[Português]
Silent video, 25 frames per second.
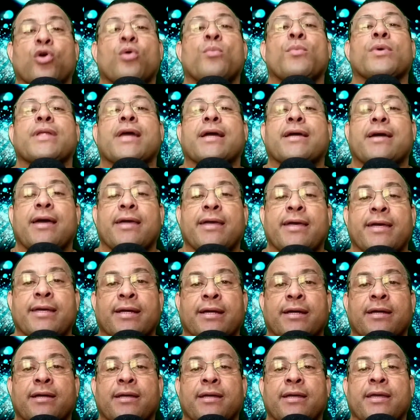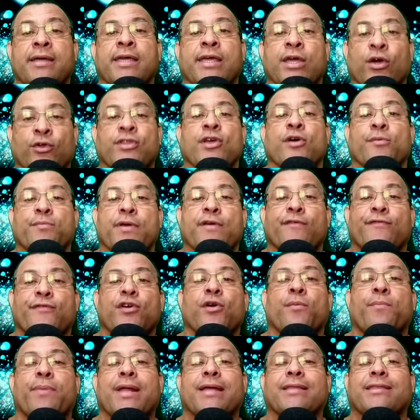Como na carreira, eu tenho um
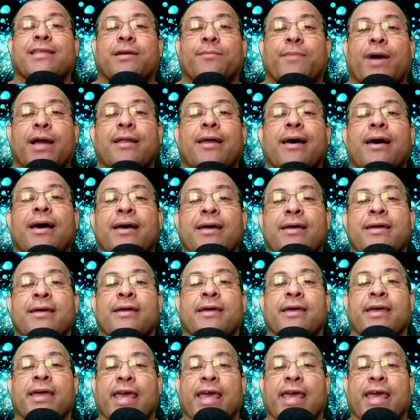perfil para trabalhar